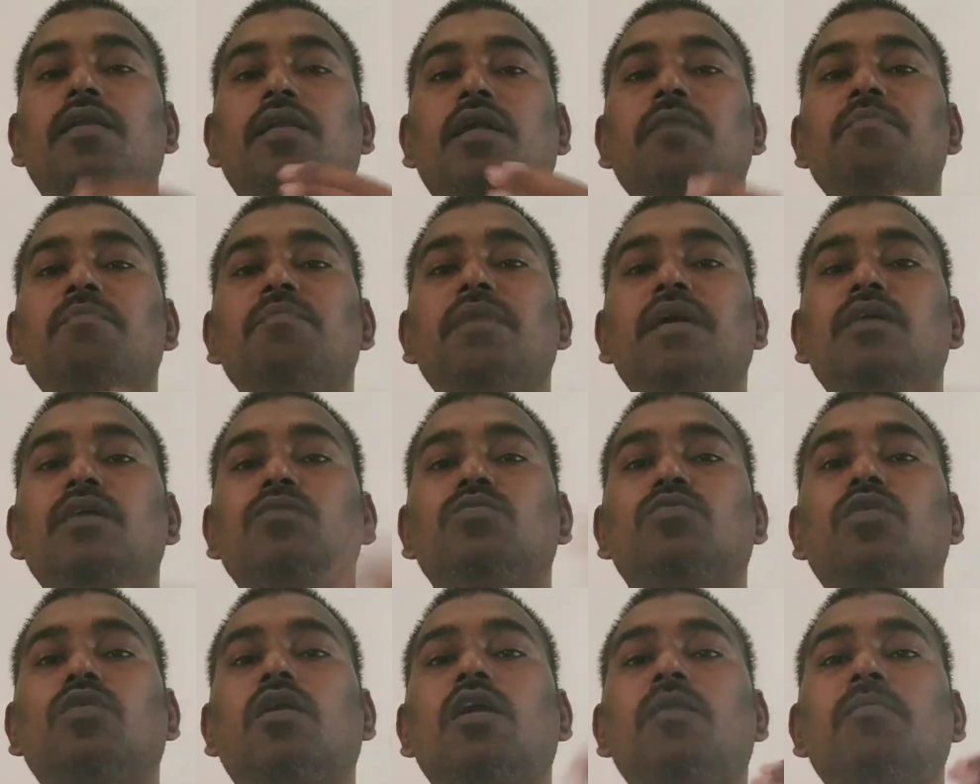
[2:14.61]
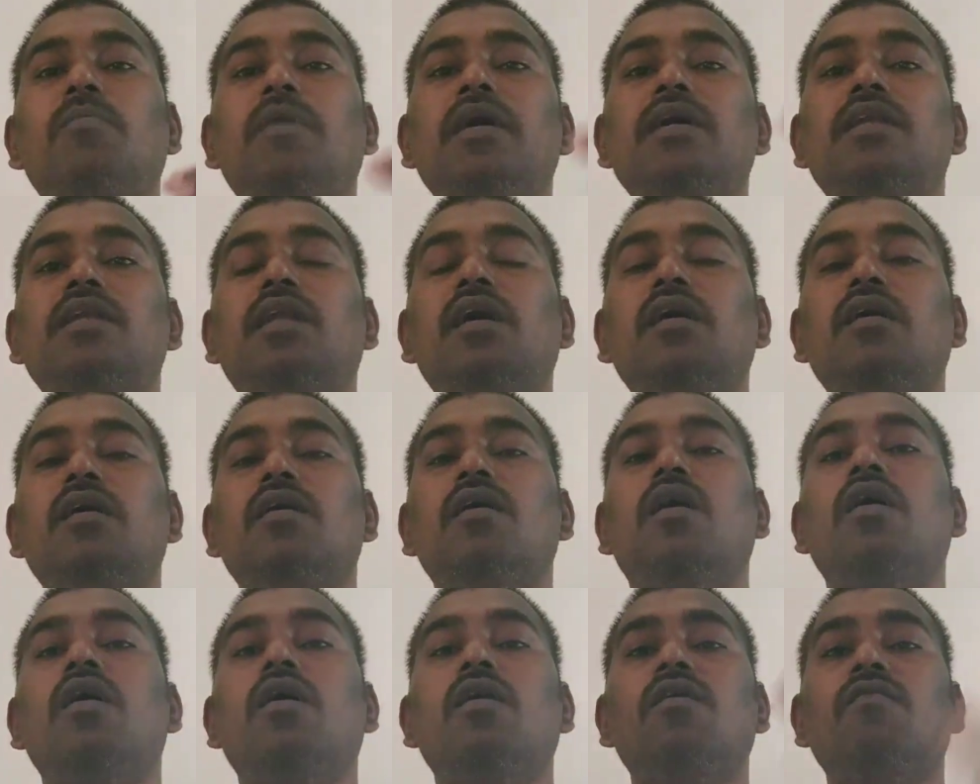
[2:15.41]
నమ్మే దృఢమైన
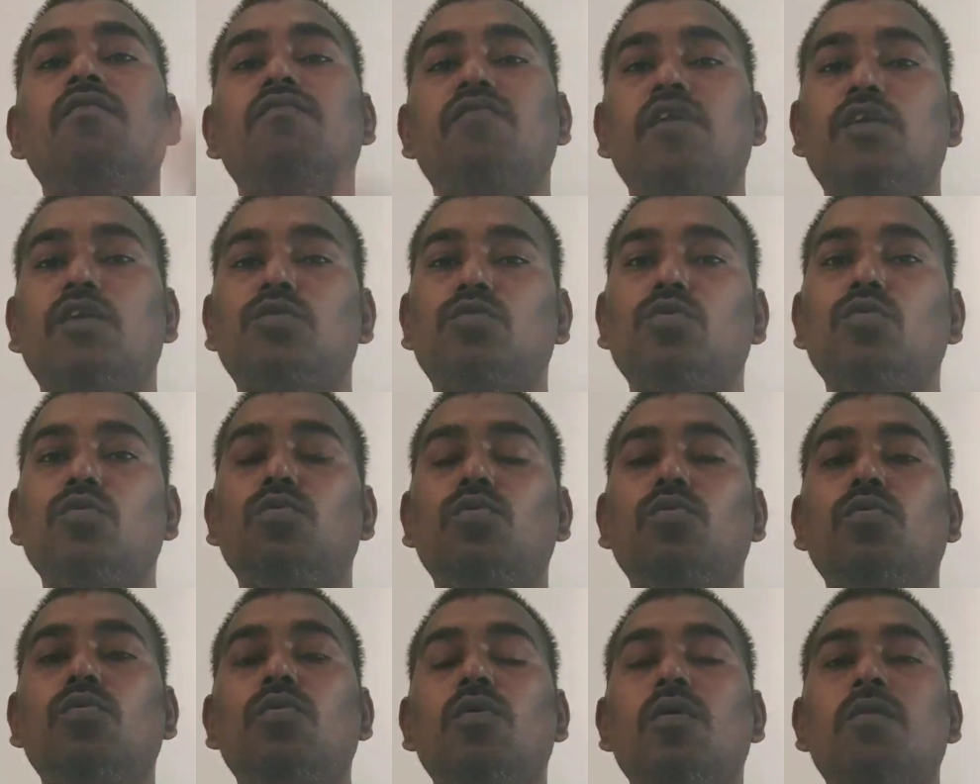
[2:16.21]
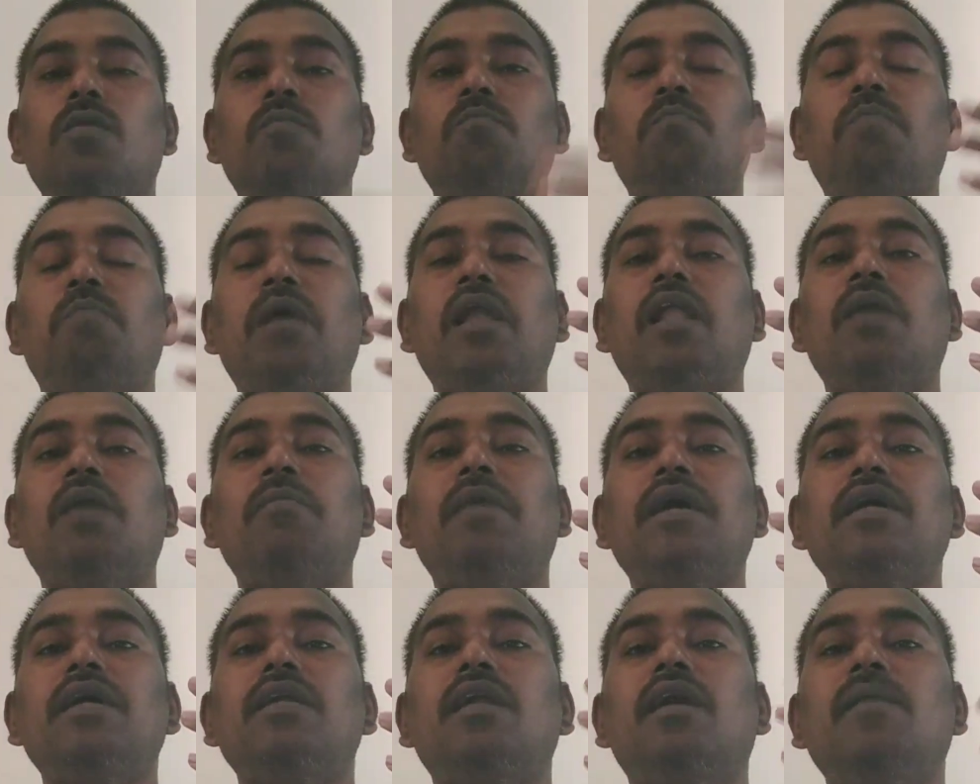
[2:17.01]
వ్యక్తులు
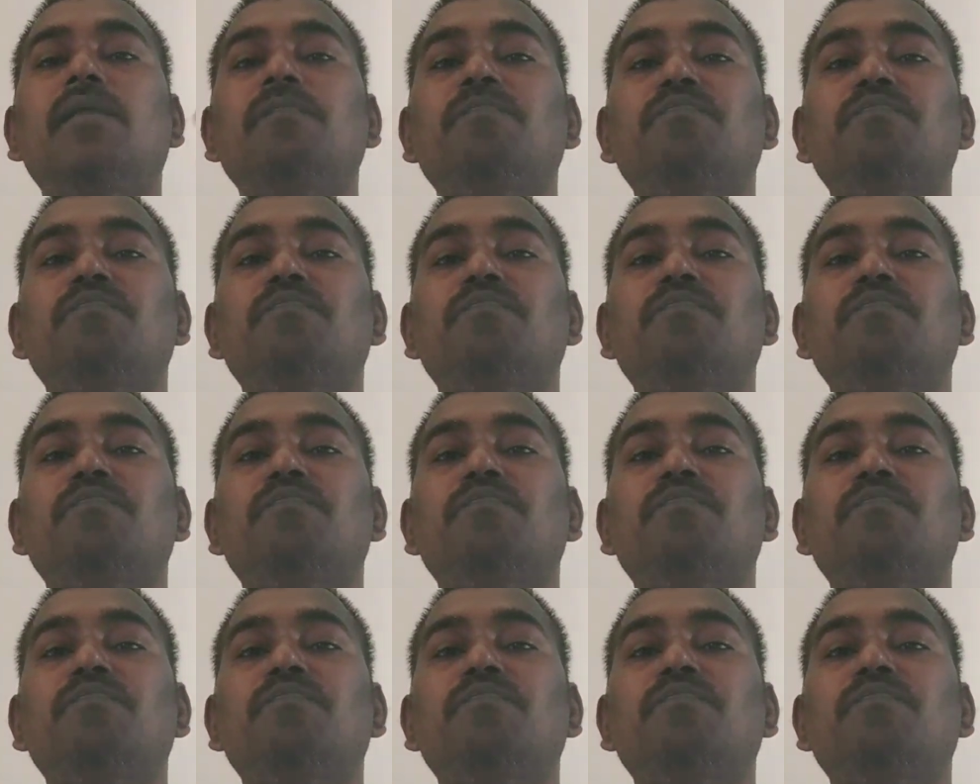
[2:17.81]
బలమైన